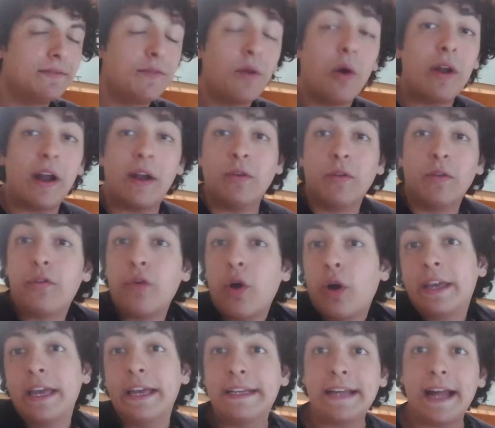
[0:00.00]
Ora non so
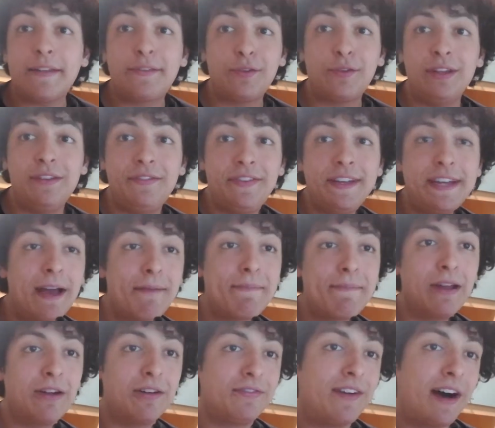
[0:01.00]
che cazzo di fine abbiano
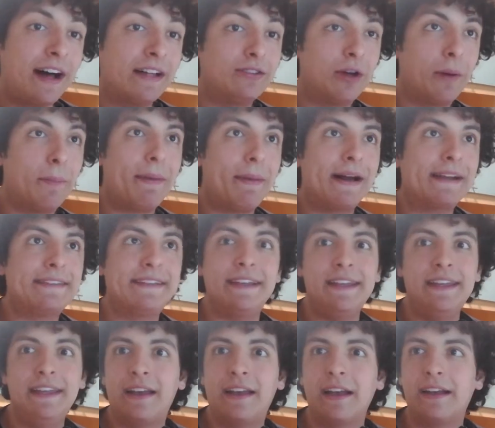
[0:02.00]
fatto, a parte
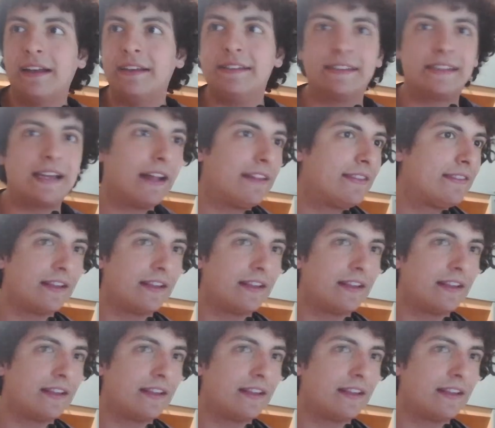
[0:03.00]
Nick che scazza